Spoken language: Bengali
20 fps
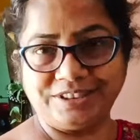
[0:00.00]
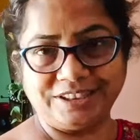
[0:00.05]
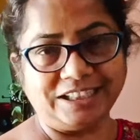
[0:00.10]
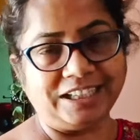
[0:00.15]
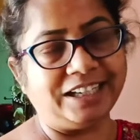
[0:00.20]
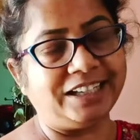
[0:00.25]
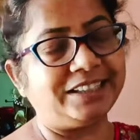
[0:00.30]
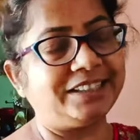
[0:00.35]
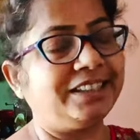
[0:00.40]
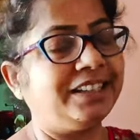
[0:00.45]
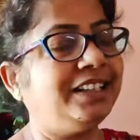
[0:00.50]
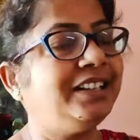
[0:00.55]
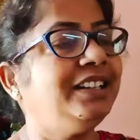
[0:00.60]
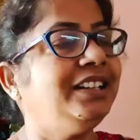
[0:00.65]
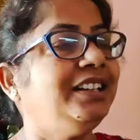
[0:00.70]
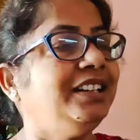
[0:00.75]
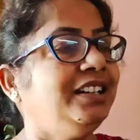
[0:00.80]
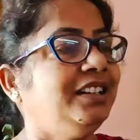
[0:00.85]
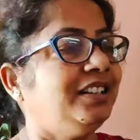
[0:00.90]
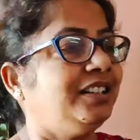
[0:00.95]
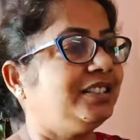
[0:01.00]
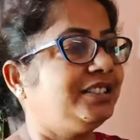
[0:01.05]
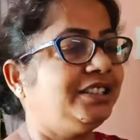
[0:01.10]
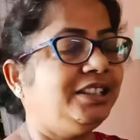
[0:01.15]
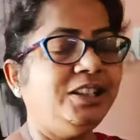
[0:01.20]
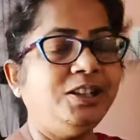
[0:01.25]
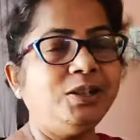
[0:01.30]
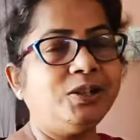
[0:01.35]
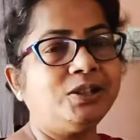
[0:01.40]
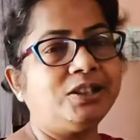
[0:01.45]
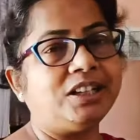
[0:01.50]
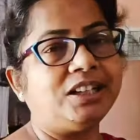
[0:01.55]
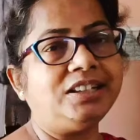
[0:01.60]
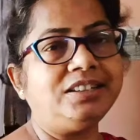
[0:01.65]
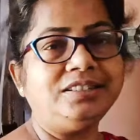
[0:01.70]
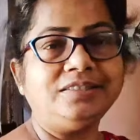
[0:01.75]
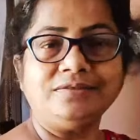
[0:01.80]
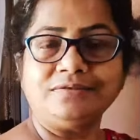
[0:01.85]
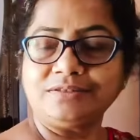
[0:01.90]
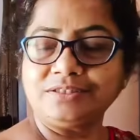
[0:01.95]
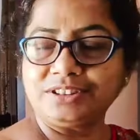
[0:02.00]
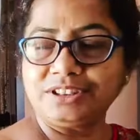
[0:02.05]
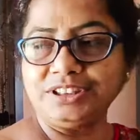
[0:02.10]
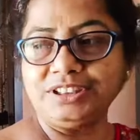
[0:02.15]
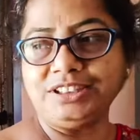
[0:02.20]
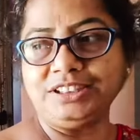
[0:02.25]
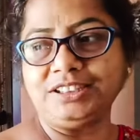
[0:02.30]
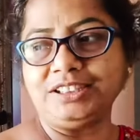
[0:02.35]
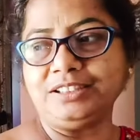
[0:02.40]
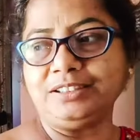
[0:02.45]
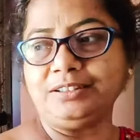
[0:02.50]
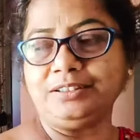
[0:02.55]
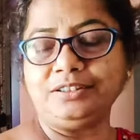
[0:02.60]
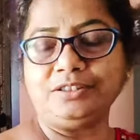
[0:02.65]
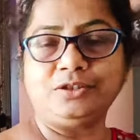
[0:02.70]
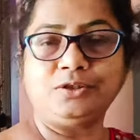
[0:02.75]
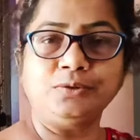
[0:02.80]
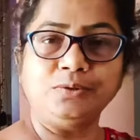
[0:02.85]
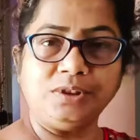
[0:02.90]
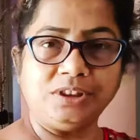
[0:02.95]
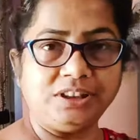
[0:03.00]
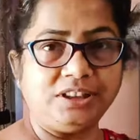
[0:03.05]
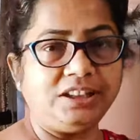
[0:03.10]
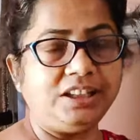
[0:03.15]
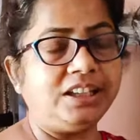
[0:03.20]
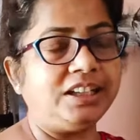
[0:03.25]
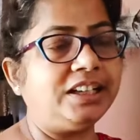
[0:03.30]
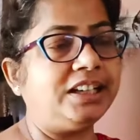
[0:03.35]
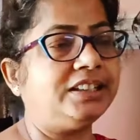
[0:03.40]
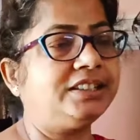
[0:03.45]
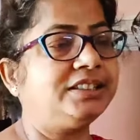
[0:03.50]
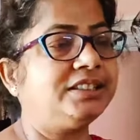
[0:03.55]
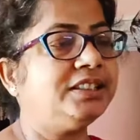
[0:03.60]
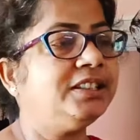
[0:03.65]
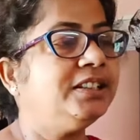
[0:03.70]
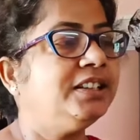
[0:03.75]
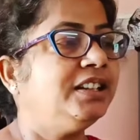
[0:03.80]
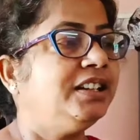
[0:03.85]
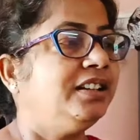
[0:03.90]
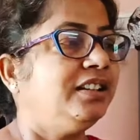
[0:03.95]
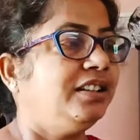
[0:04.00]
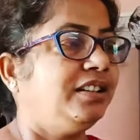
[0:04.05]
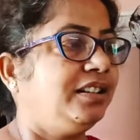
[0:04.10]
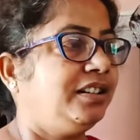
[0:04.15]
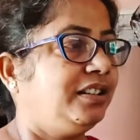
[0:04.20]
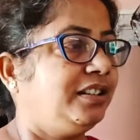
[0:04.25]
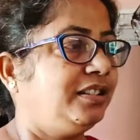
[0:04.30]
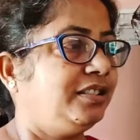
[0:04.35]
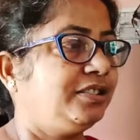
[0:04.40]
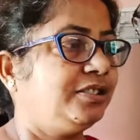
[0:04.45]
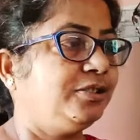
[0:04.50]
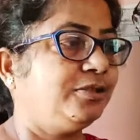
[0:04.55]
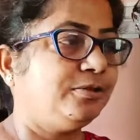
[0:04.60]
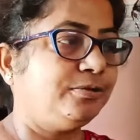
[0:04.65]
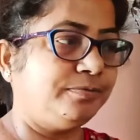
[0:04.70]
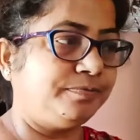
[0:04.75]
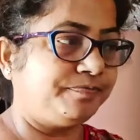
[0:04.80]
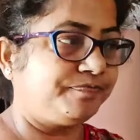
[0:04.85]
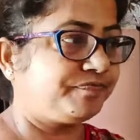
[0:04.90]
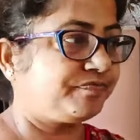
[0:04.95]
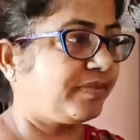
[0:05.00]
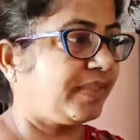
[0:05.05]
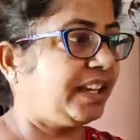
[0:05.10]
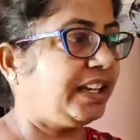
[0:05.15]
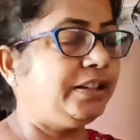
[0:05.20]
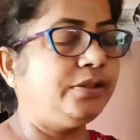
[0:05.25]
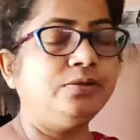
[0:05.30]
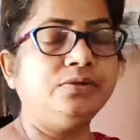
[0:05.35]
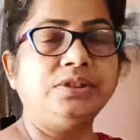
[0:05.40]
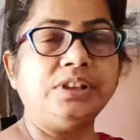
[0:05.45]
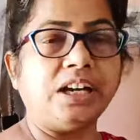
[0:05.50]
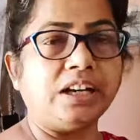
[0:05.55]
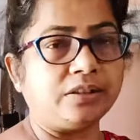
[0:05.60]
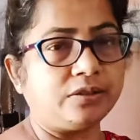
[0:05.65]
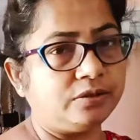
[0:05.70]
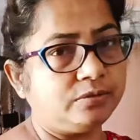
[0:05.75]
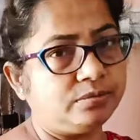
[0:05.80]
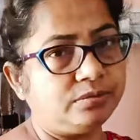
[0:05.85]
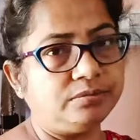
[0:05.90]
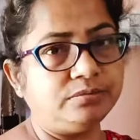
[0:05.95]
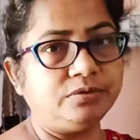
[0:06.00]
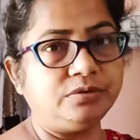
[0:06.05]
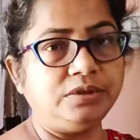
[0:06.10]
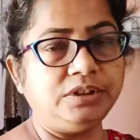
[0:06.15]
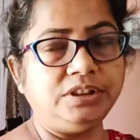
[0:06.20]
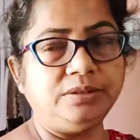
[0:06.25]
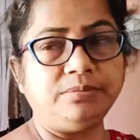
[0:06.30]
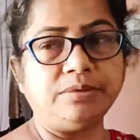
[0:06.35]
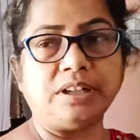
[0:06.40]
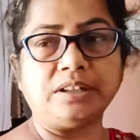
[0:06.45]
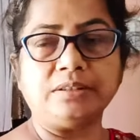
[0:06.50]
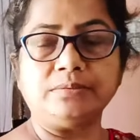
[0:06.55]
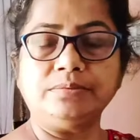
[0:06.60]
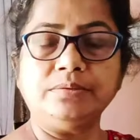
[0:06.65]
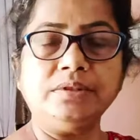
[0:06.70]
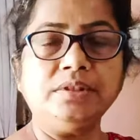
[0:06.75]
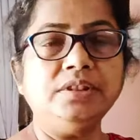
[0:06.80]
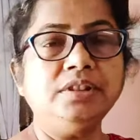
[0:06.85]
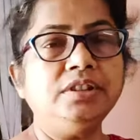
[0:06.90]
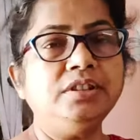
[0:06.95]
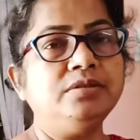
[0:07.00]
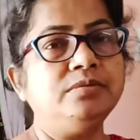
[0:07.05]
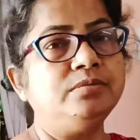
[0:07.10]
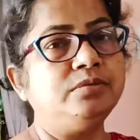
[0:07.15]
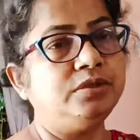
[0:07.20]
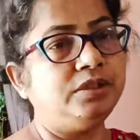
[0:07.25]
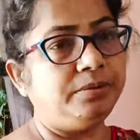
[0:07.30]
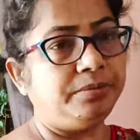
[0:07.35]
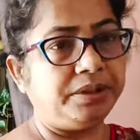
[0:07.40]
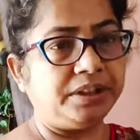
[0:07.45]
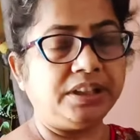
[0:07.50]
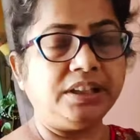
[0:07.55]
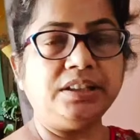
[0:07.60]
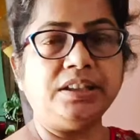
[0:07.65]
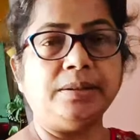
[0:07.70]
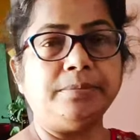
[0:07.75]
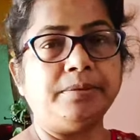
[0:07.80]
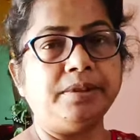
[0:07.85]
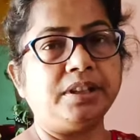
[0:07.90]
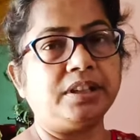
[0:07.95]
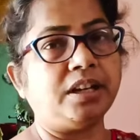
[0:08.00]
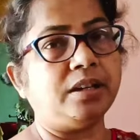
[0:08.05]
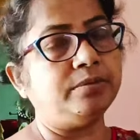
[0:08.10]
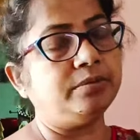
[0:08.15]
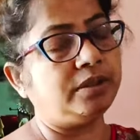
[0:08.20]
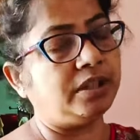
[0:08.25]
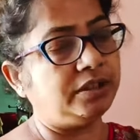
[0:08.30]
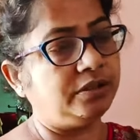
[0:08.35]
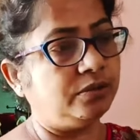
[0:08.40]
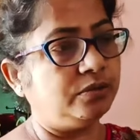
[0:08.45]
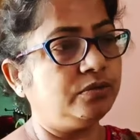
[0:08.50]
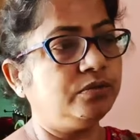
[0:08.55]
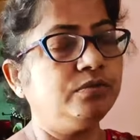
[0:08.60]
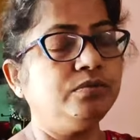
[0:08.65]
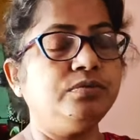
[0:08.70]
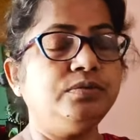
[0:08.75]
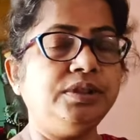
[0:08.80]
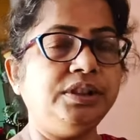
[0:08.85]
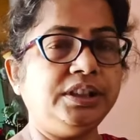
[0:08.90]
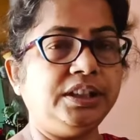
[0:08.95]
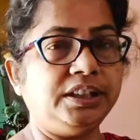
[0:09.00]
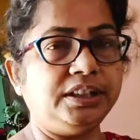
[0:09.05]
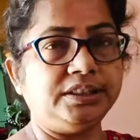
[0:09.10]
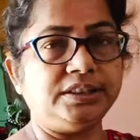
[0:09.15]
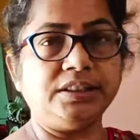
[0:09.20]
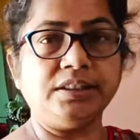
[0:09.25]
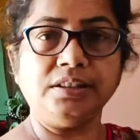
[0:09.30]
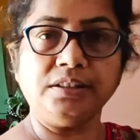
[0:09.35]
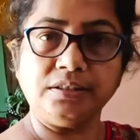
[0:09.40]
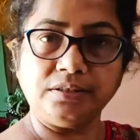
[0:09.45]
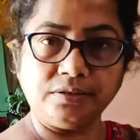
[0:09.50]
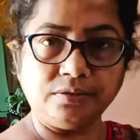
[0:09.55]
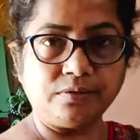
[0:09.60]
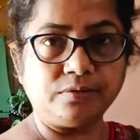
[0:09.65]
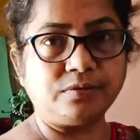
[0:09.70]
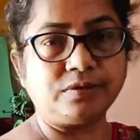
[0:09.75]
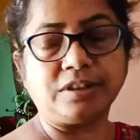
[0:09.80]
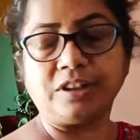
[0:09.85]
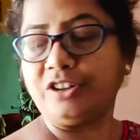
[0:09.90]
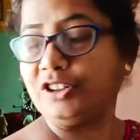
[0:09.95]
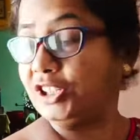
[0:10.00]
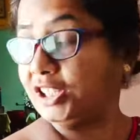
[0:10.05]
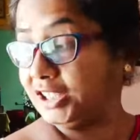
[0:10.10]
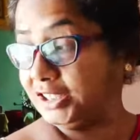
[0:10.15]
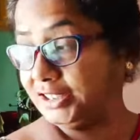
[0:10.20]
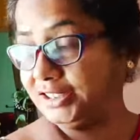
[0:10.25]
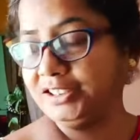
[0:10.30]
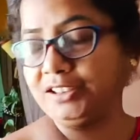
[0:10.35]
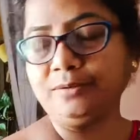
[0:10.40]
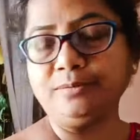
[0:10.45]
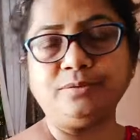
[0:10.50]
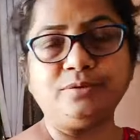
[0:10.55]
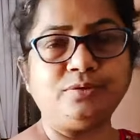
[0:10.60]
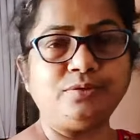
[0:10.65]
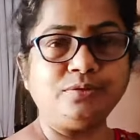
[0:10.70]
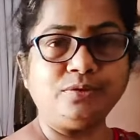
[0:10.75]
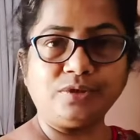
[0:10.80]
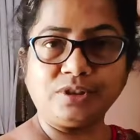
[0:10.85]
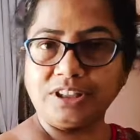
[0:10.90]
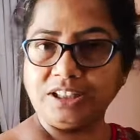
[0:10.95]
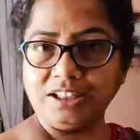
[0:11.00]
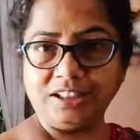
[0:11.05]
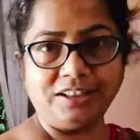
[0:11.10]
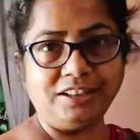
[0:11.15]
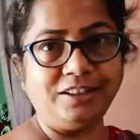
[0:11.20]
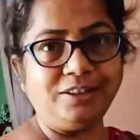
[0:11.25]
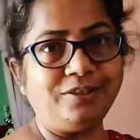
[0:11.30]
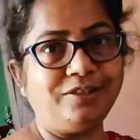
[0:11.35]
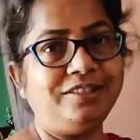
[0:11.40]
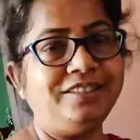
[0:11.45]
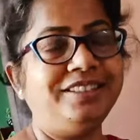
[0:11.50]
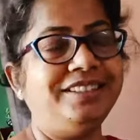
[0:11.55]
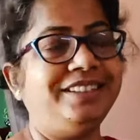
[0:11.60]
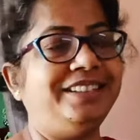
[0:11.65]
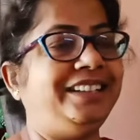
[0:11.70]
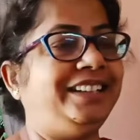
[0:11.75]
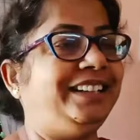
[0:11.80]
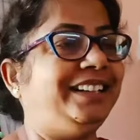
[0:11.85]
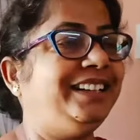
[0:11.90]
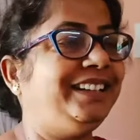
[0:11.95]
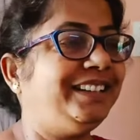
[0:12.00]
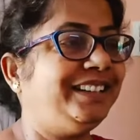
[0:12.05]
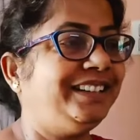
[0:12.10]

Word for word: চাটা ছিল না সিঁড়িতে ছুঁড়ে দিয়ে গেছে তো একটু চা করবো মুড়ি মাখবো মুড়ি মেখে তারপরে খাবো আর নতুন রুটি খেয়েছে নতুন খাওয়া গেছে এদিকে ভুটুও খেয়ে নিল দেখ